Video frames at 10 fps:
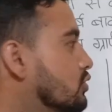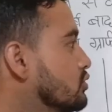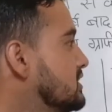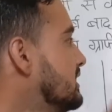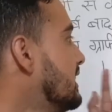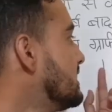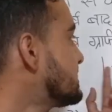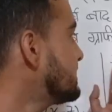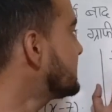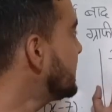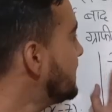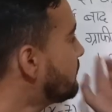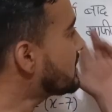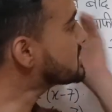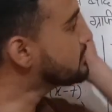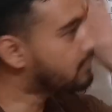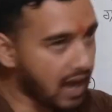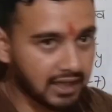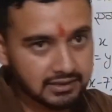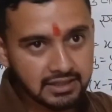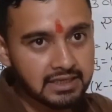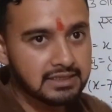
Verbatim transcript: तो उसी तरीके से तीन वर्ष बाद